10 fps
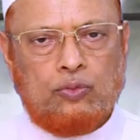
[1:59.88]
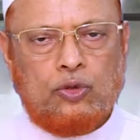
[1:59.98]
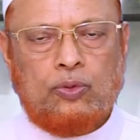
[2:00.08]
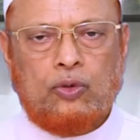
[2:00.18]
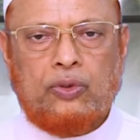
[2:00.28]

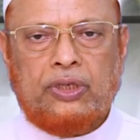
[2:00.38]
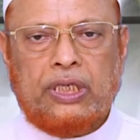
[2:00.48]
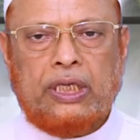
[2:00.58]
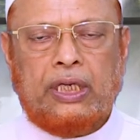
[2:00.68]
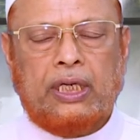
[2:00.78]
নম্বর পর্ব
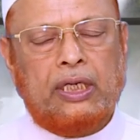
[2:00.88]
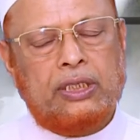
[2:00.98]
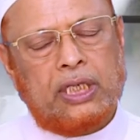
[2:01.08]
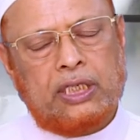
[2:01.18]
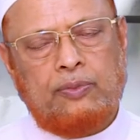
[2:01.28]
এটি এর আগে
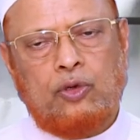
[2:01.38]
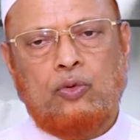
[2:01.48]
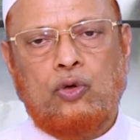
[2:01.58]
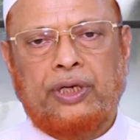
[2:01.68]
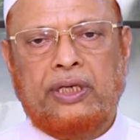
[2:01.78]
চারটি পর্ব
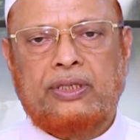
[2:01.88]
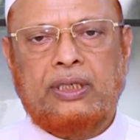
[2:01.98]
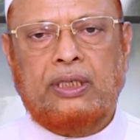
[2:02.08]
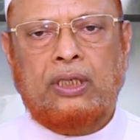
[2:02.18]
হয়ে গেছে